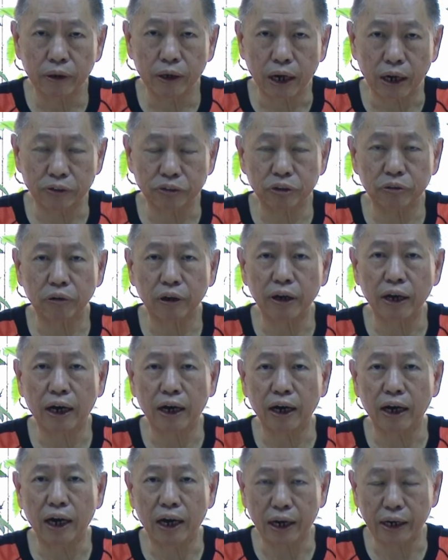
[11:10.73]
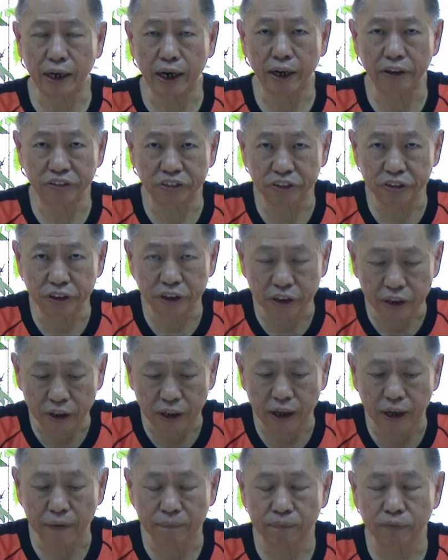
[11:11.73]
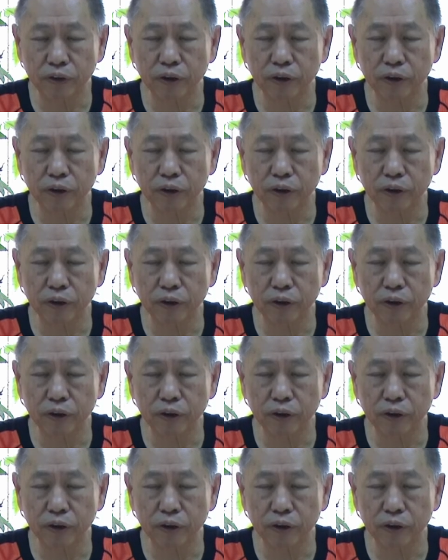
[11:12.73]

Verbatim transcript: 啊，这款人啊开始得起来。